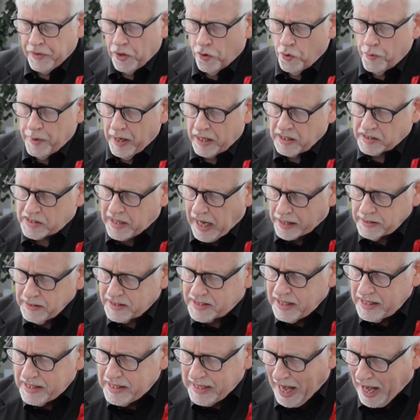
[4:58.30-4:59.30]
über das
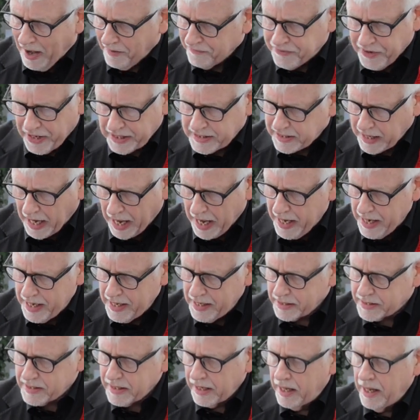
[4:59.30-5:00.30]
ganze Jahr
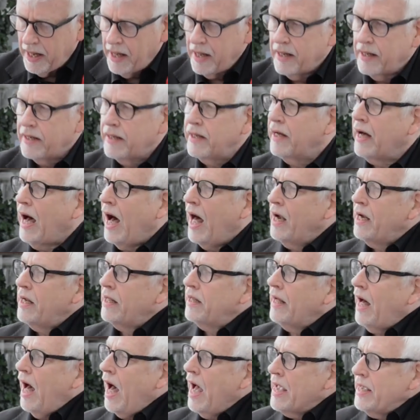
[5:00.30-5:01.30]
verteilt
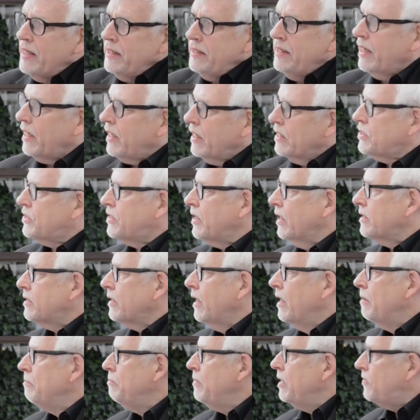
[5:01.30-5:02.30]
alle
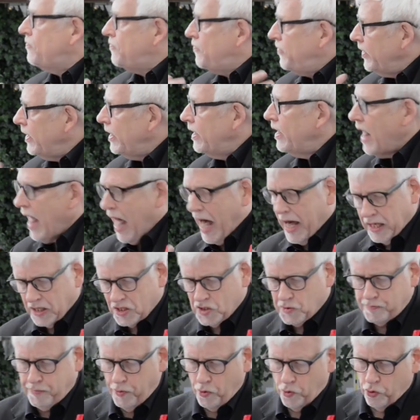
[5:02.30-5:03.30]
eingerichtet mit viel
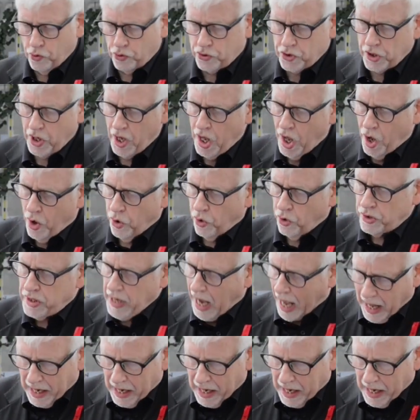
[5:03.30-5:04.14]
Herzblut und